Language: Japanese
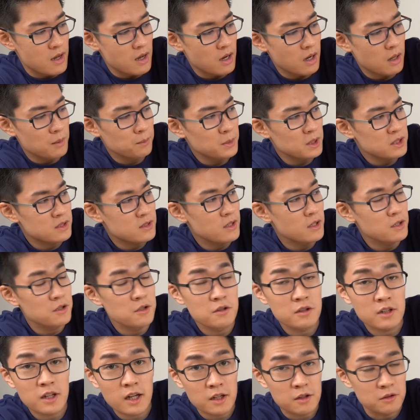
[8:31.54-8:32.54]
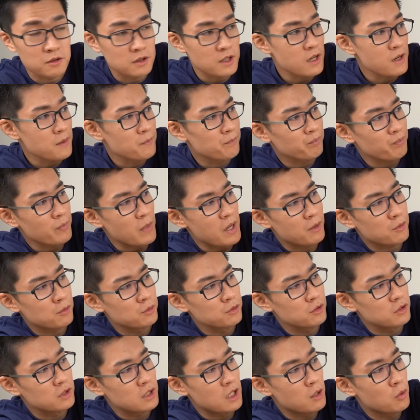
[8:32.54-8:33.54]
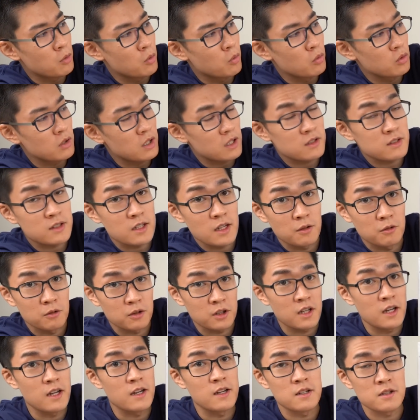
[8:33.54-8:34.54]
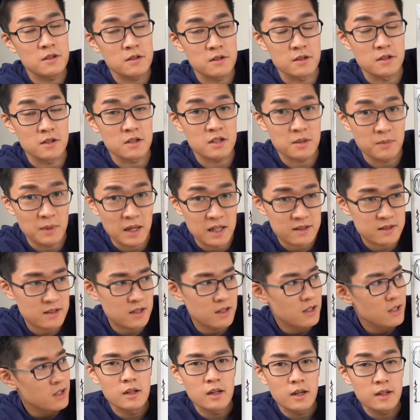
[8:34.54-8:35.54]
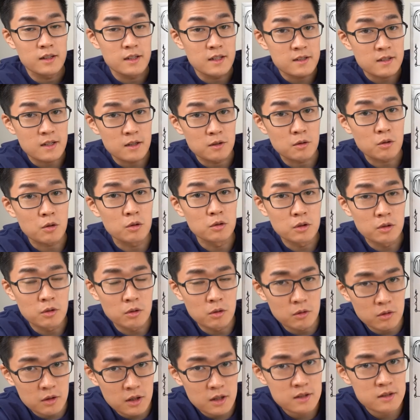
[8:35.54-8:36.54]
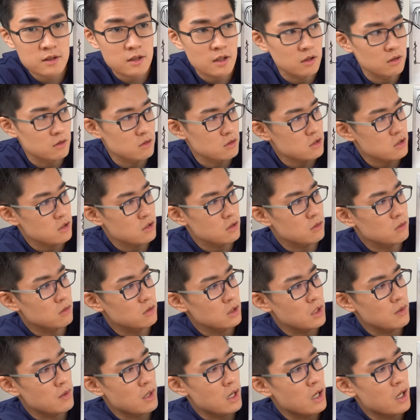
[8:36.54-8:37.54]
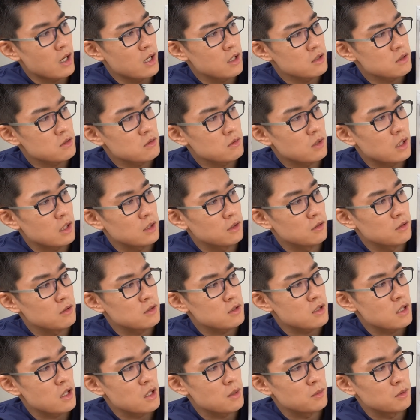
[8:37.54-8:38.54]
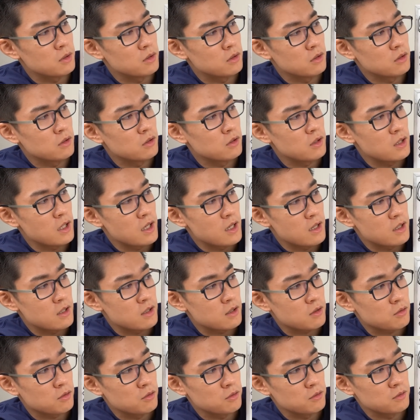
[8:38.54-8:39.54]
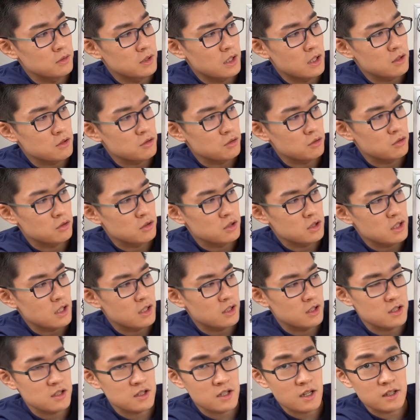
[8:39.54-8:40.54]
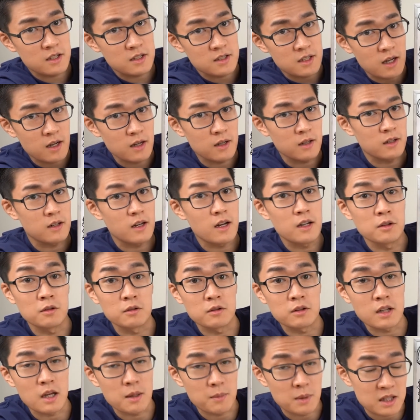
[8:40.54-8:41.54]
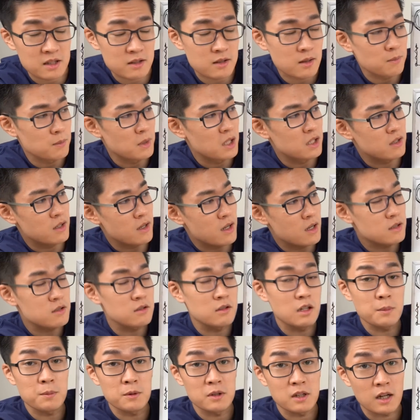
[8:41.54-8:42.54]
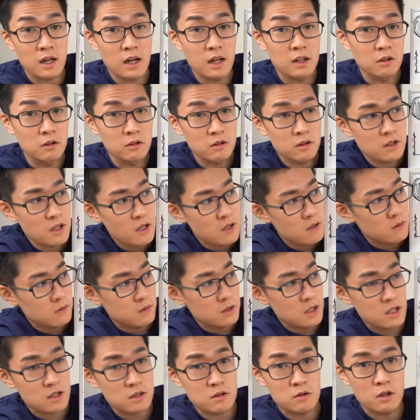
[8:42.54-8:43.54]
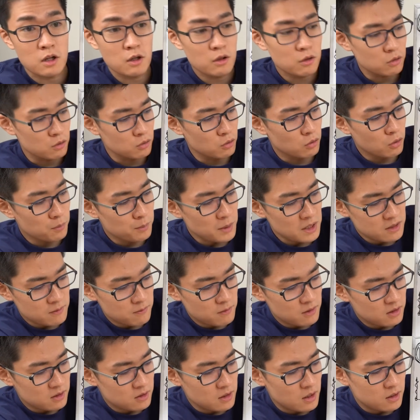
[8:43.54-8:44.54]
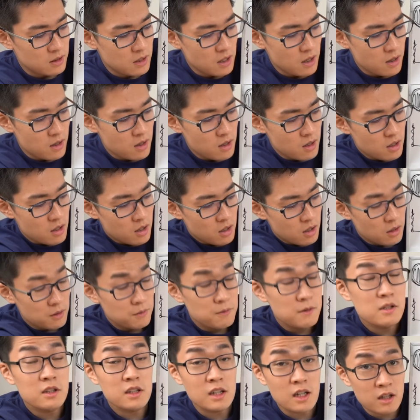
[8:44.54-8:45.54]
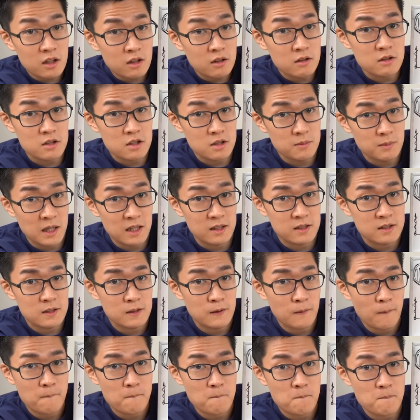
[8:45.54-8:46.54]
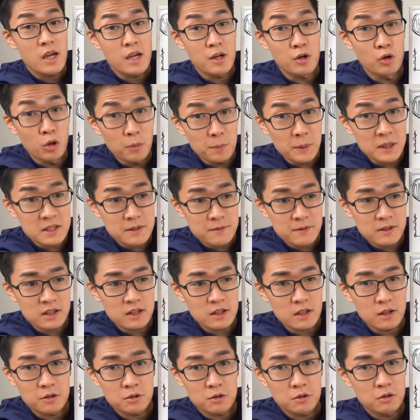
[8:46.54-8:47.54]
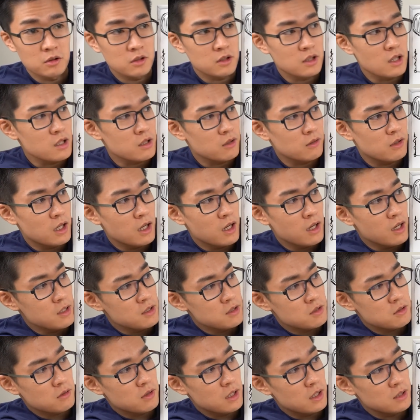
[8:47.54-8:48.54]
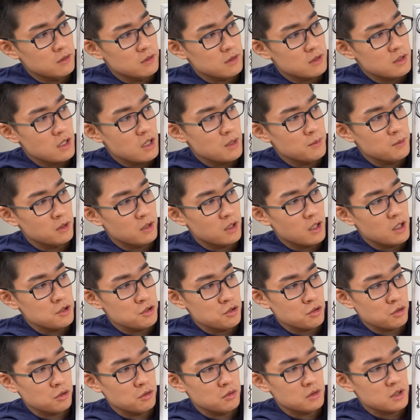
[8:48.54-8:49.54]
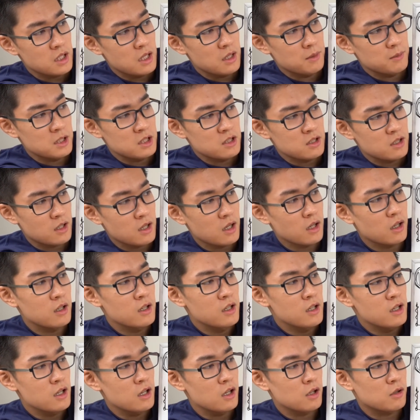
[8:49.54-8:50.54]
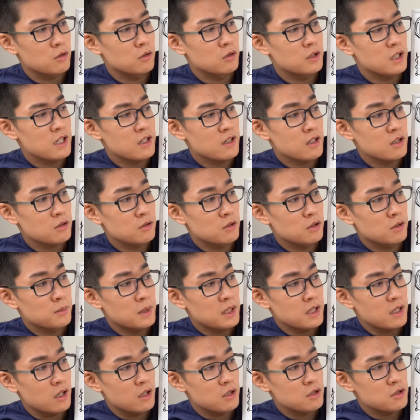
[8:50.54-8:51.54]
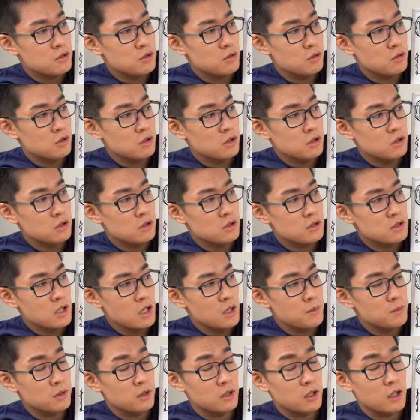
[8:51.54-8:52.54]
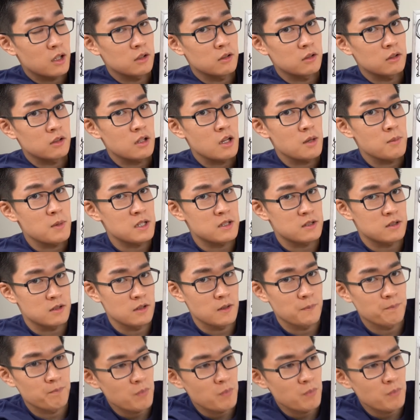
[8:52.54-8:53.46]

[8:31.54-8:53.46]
反発性流回路でこのような崩落線を検出しますですけどこの崩落線の信号には半送波の成分の、えこういうふうなちょっとしたギザギザが載っています電圧リプルが乗っているのでそれをローパスフィルターでフィルタリングしますローパスフィルターを通った後は半層波の成分が除去されましたが、高齢だとまだ直流の成分が載っています。